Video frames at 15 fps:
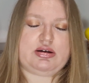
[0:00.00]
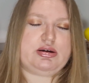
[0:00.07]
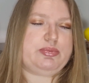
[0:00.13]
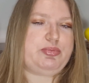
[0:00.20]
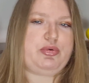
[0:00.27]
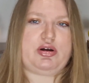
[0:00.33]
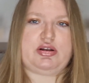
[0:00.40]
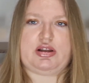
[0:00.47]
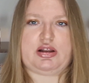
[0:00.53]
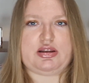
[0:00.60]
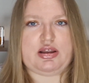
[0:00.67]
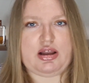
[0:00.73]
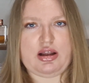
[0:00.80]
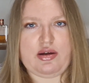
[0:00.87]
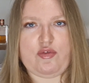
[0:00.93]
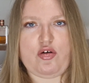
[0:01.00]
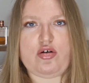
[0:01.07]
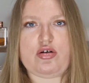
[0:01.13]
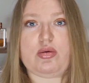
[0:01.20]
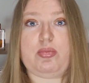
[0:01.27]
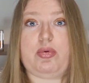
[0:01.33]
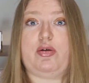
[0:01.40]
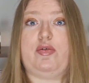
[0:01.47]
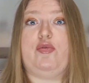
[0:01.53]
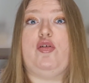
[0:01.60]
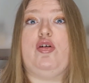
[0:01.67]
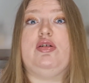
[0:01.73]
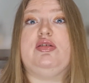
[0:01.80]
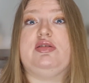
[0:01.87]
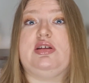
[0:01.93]
eh, poi andate al lavoro, poi
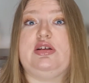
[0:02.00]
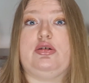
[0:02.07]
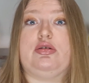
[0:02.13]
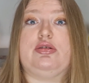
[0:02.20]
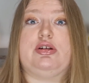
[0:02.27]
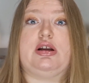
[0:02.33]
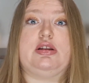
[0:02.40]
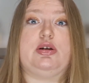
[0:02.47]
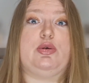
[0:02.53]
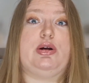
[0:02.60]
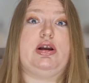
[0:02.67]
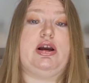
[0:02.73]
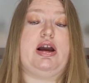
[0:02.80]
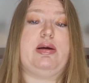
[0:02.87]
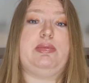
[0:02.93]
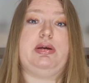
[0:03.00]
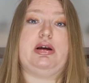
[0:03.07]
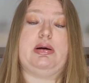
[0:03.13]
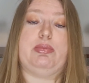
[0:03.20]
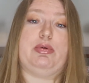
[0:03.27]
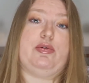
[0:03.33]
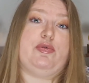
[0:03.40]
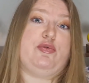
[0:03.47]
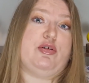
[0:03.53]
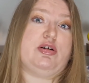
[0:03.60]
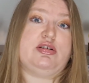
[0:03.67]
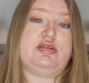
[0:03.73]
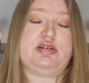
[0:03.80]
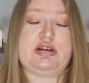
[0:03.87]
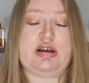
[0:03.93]
forse incontrate qualche amica, poi
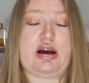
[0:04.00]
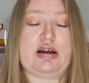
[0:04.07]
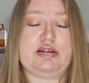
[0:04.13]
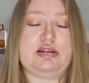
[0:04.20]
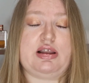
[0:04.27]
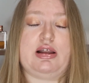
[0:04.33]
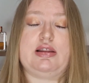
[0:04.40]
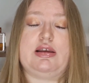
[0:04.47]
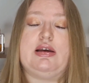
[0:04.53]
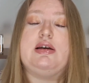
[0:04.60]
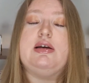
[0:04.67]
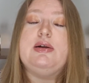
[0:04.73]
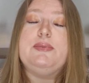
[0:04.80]
forse andate